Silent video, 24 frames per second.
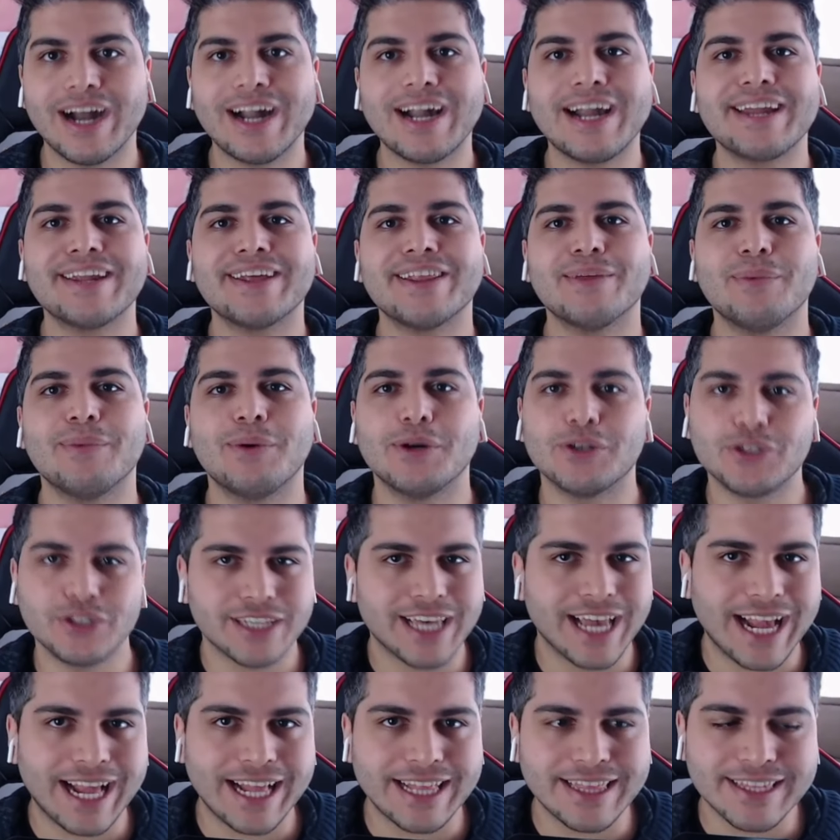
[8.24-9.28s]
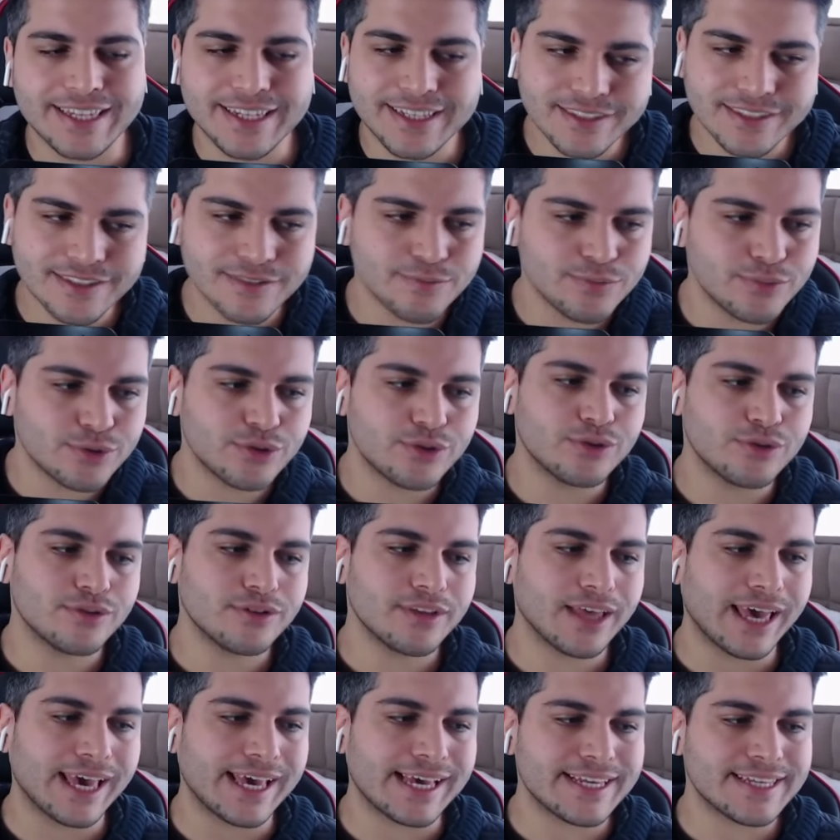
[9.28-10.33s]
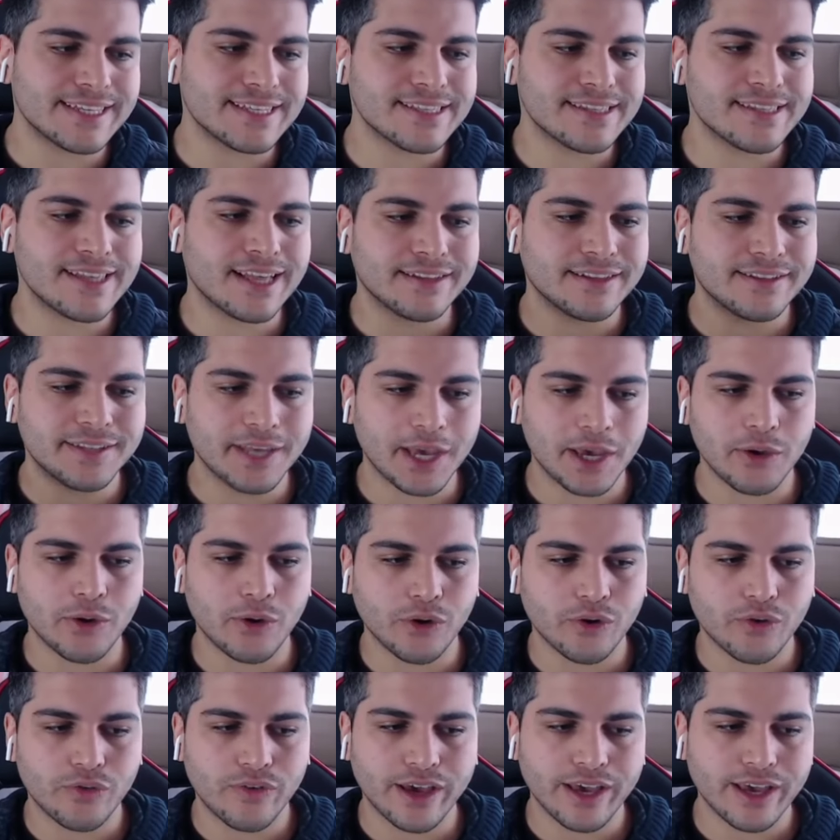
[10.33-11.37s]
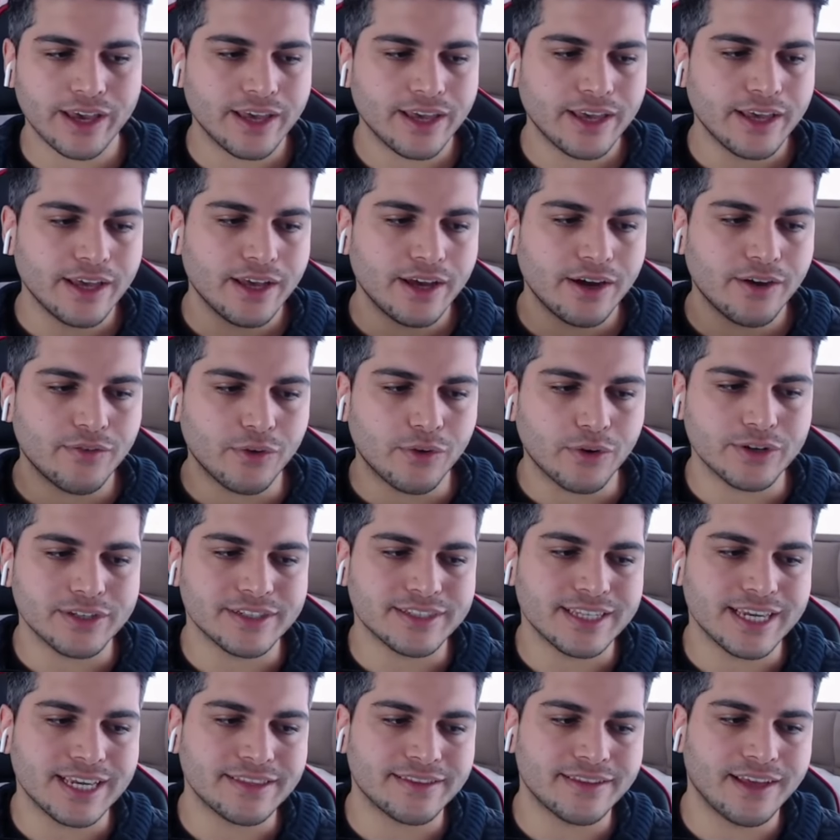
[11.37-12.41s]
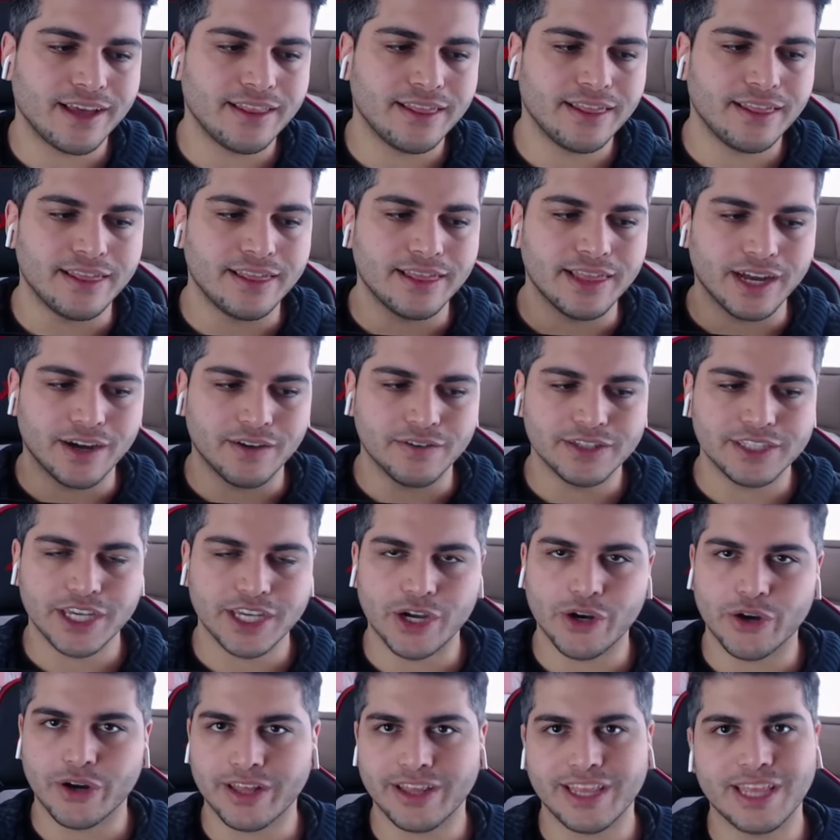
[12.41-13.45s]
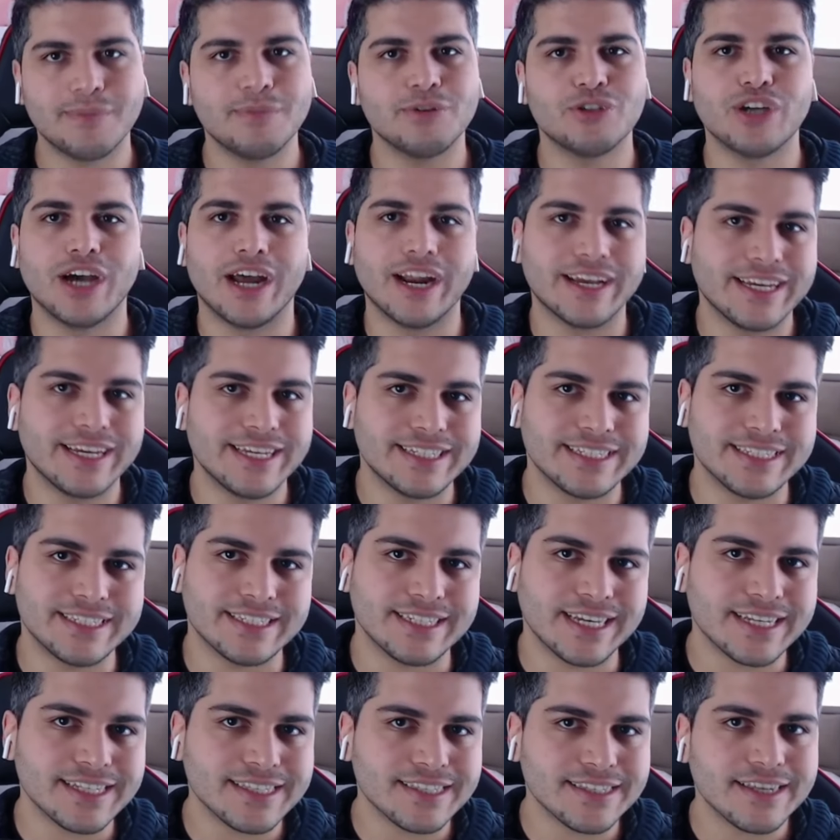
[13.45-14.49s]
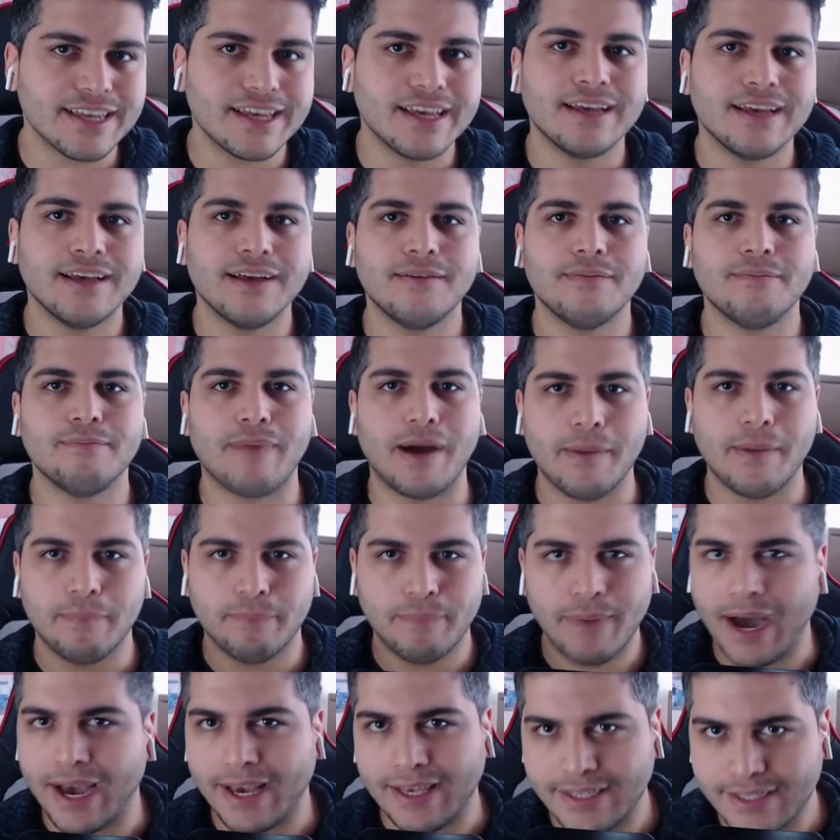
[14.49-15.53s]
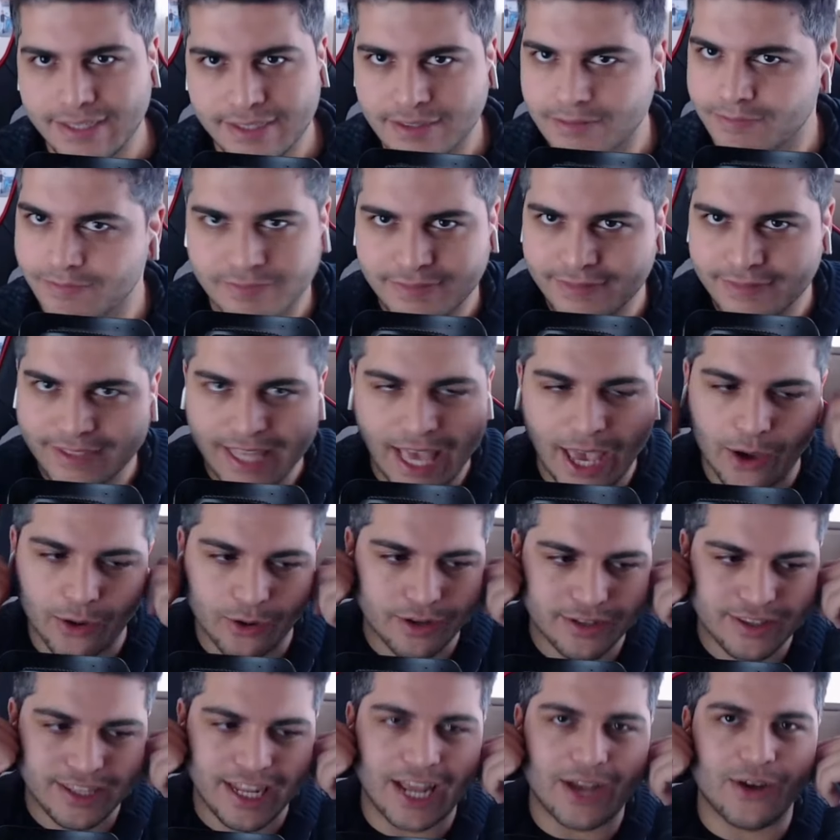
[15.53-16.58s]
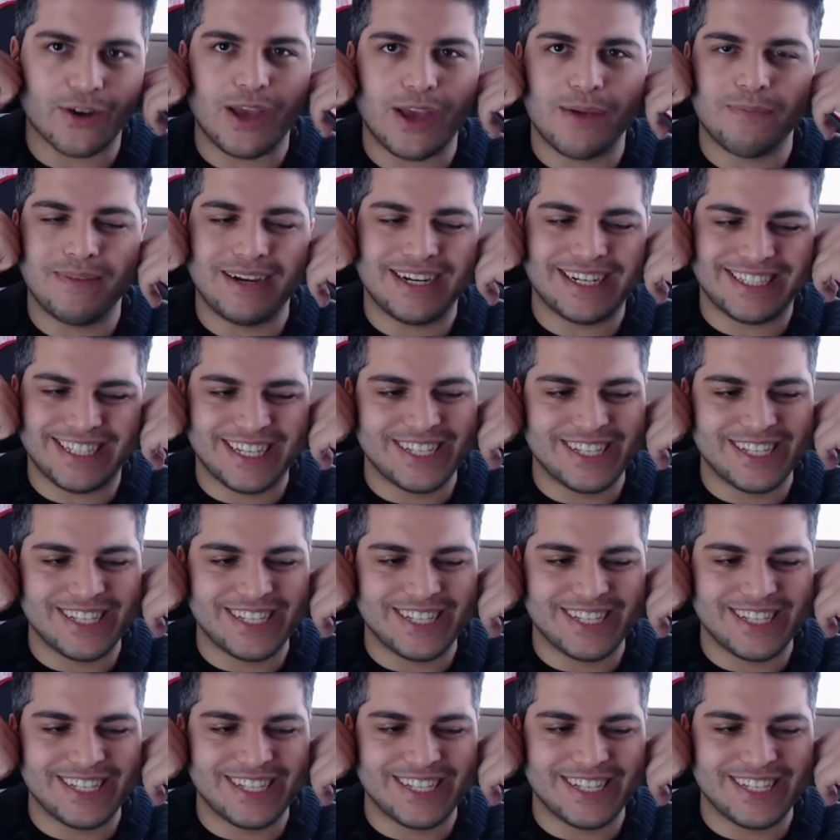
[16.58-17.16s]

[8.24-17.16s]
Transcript: kanalıma hoş geldiniz. Bugün Ace'den Taeyong ve Voice'den Love Theory diye bir şarkı izleyeceğiz. My Bias Taeyong direkt onu en baştan